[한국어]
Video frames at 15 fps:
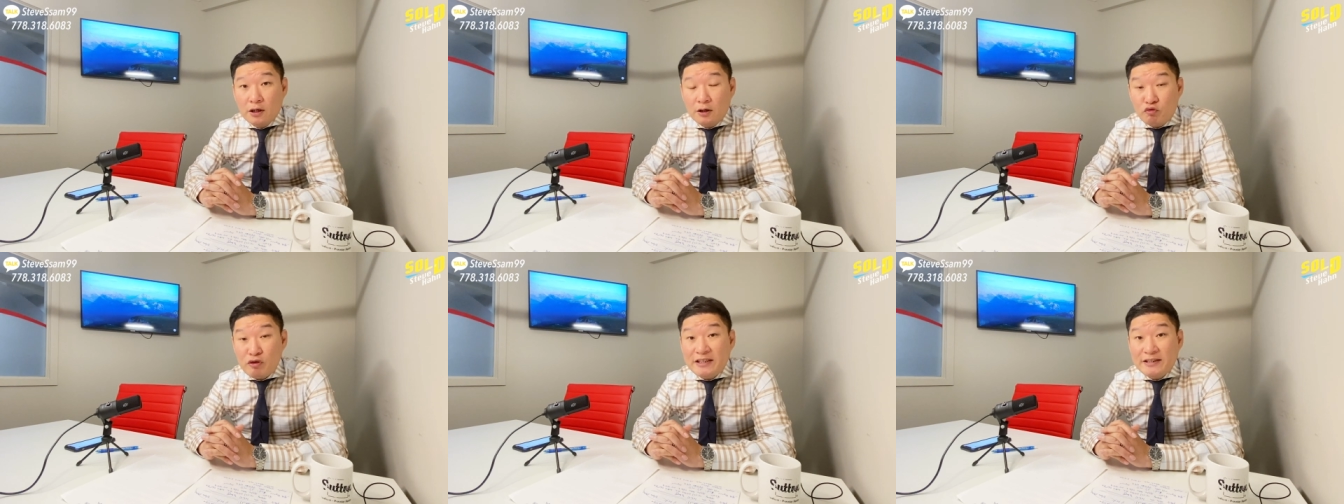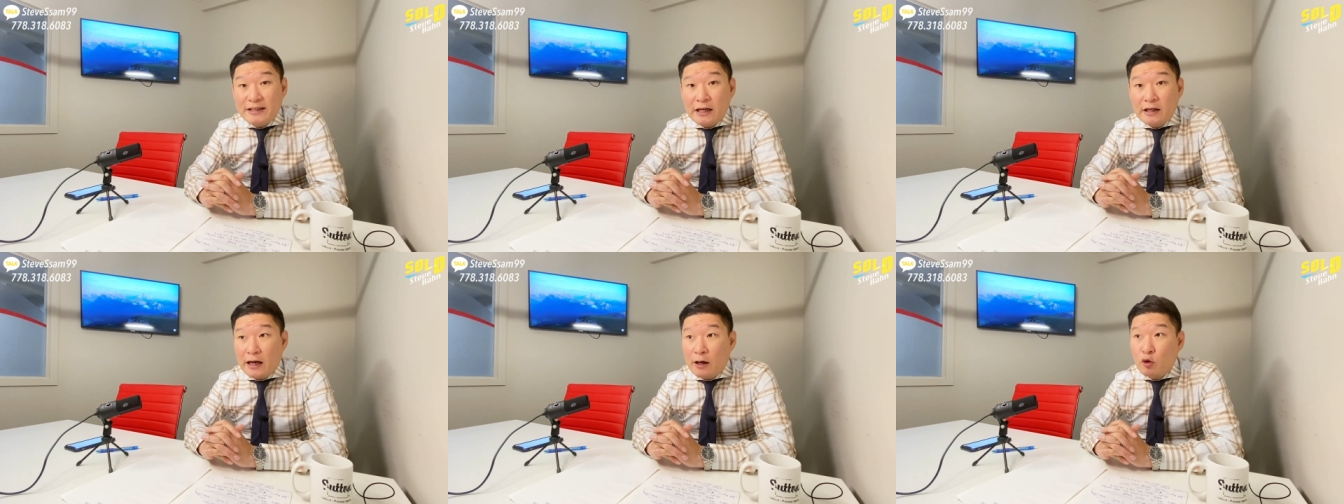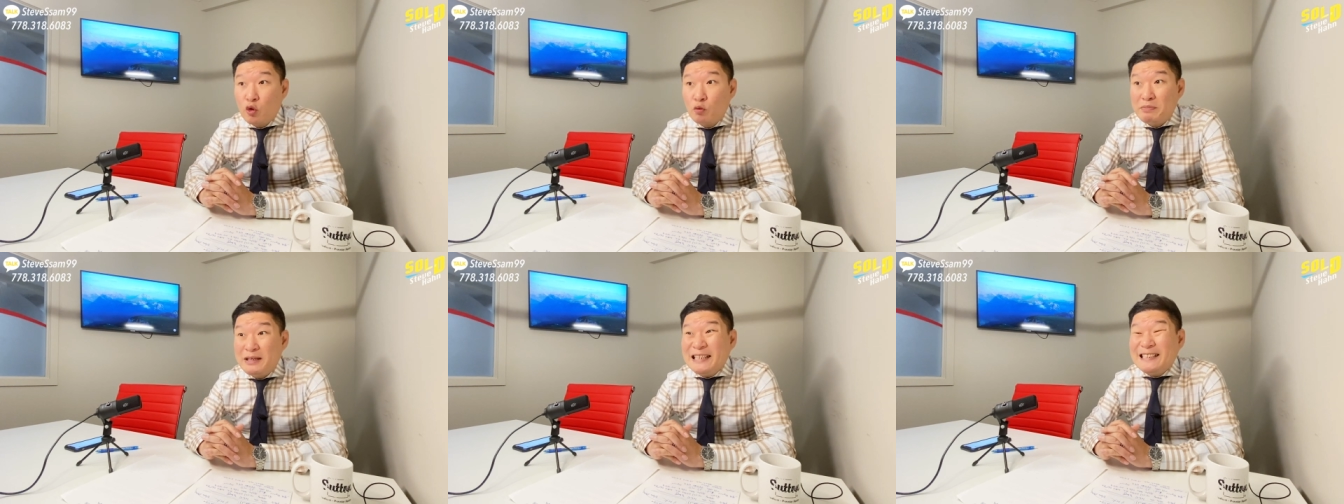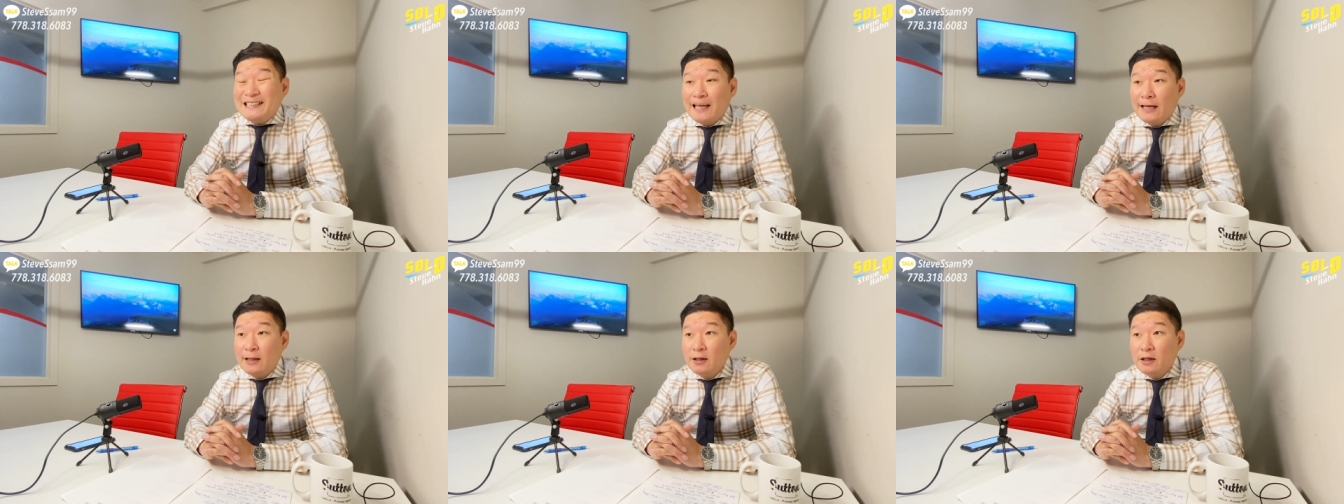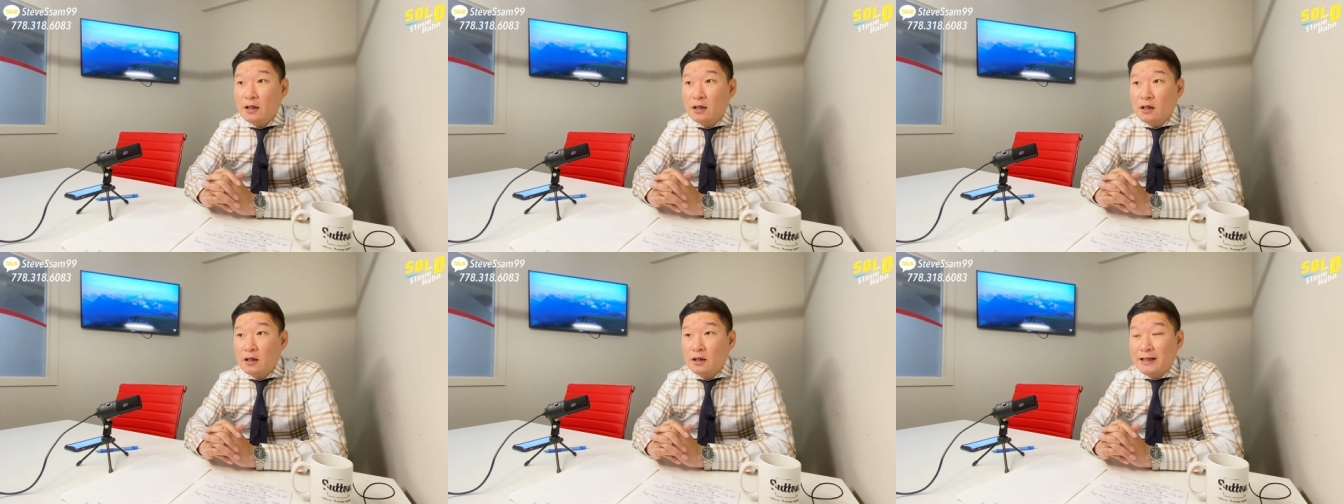리세일하고 어, 비슷한
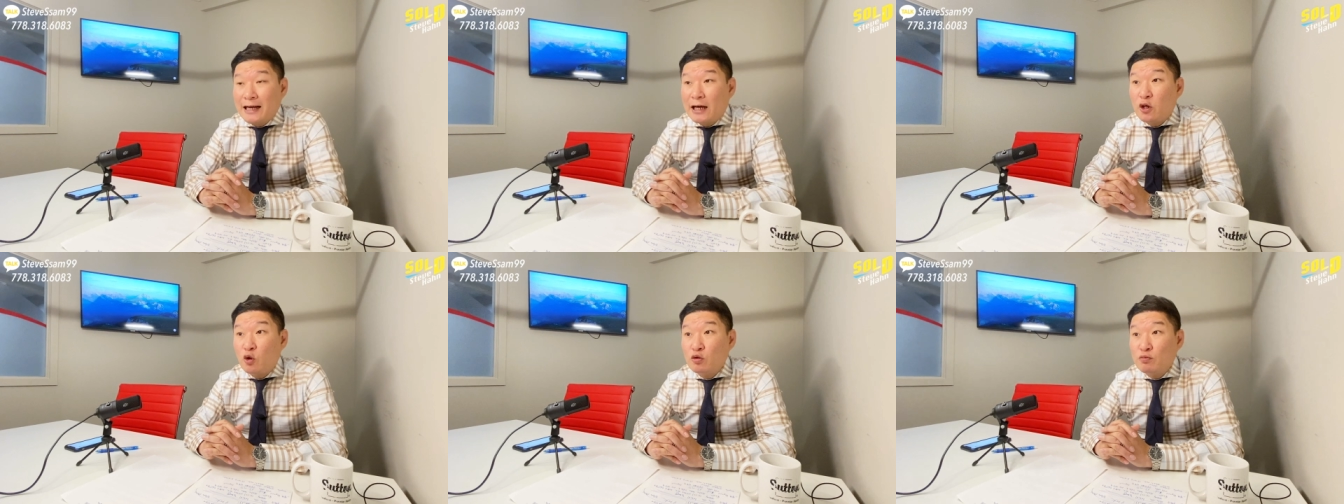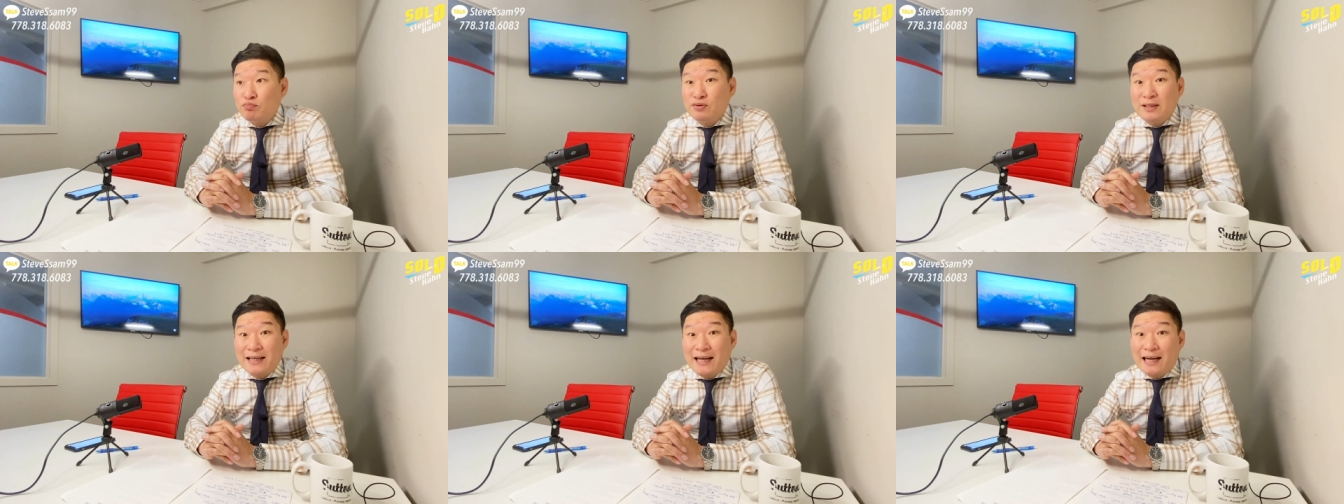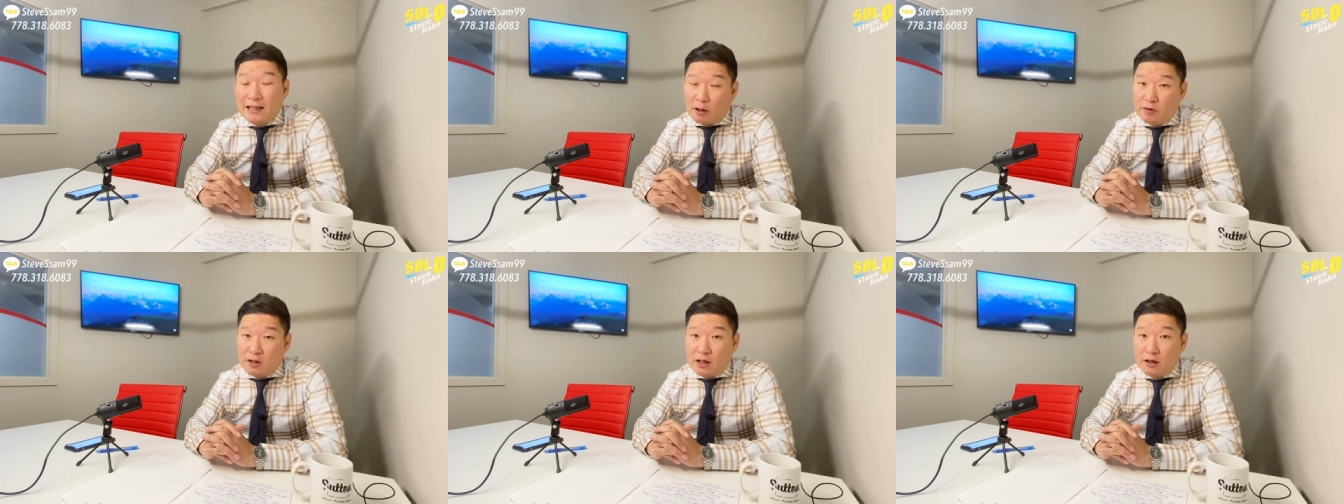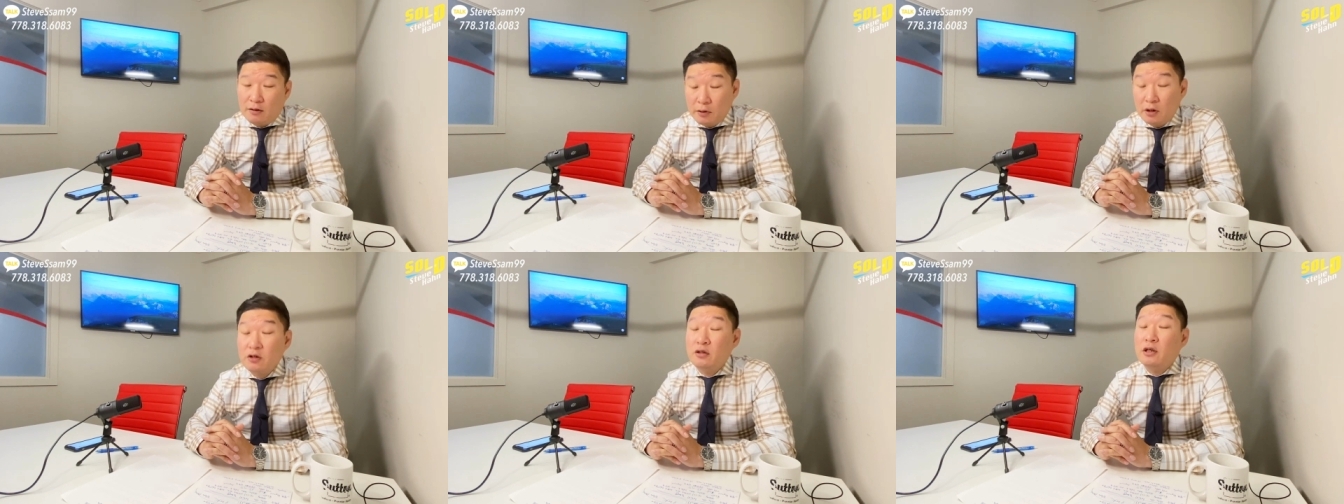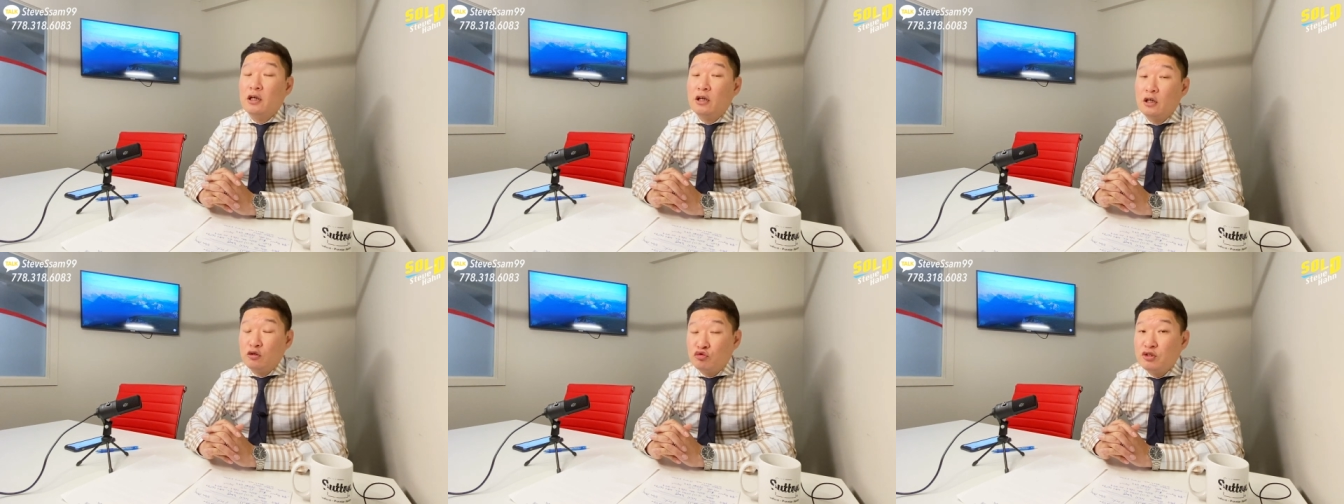어, 가격으로 분양가가 나온다면은
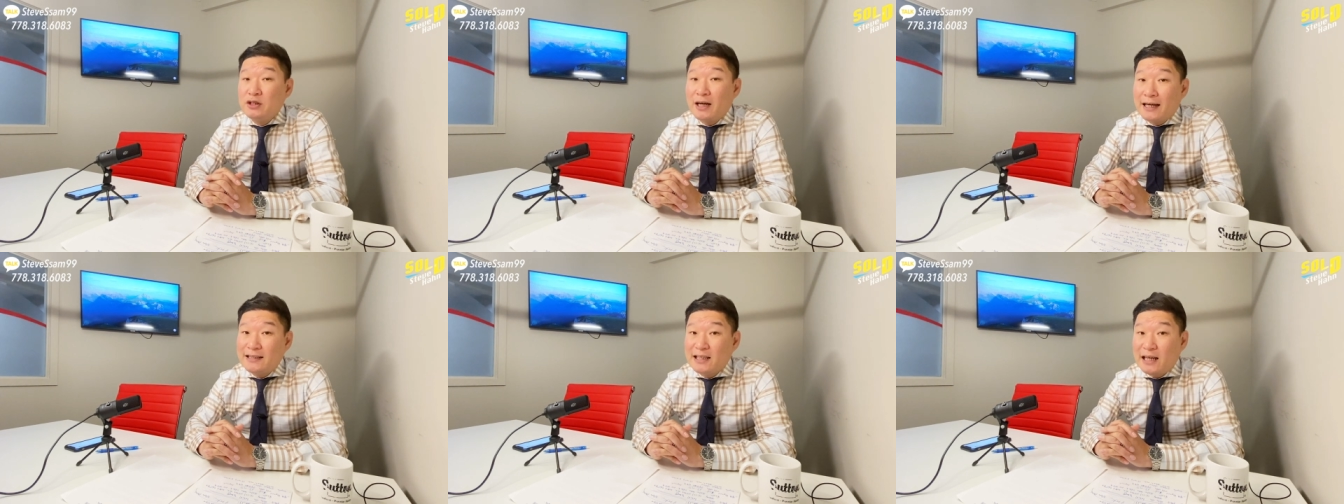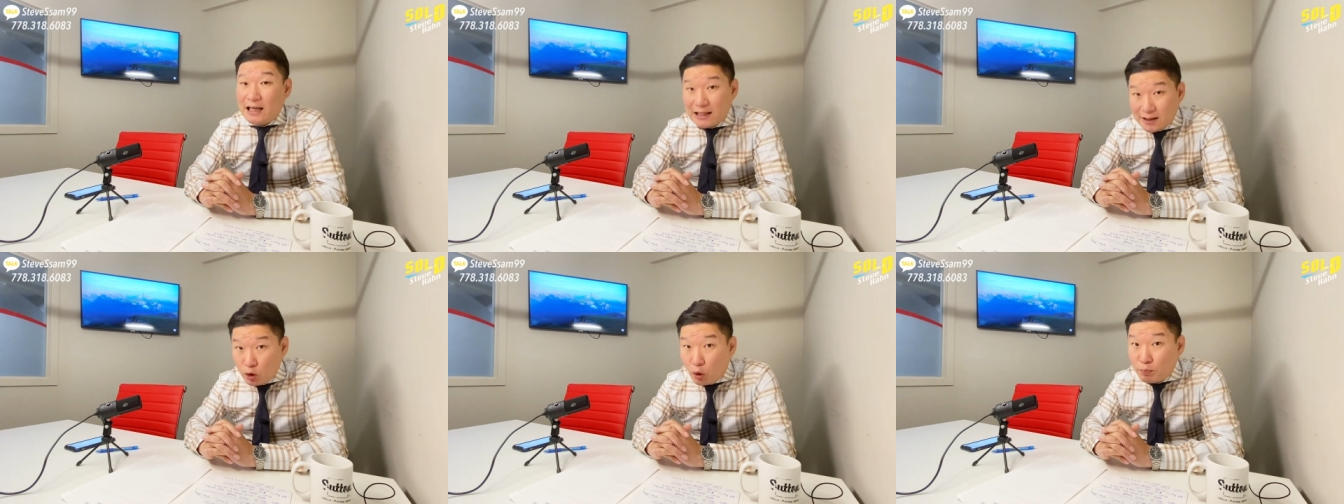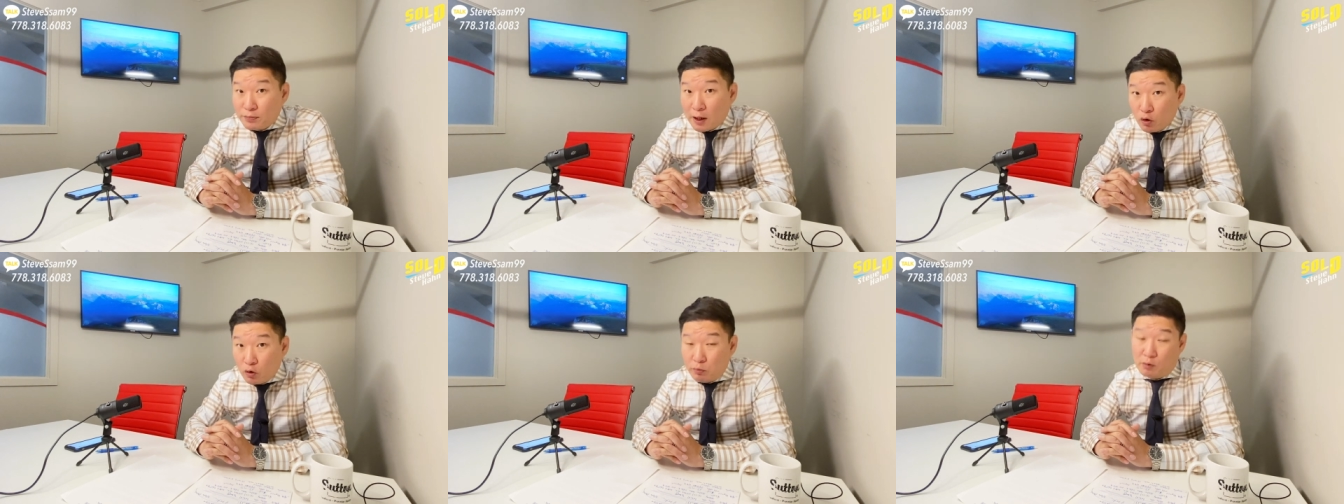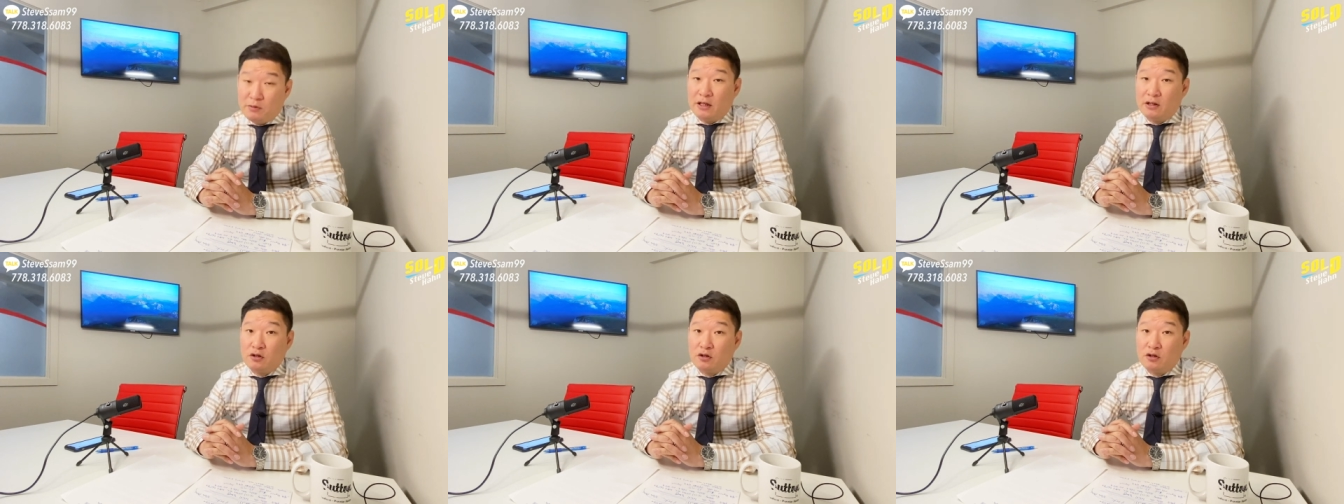투자 가치가 높다고 봅니다.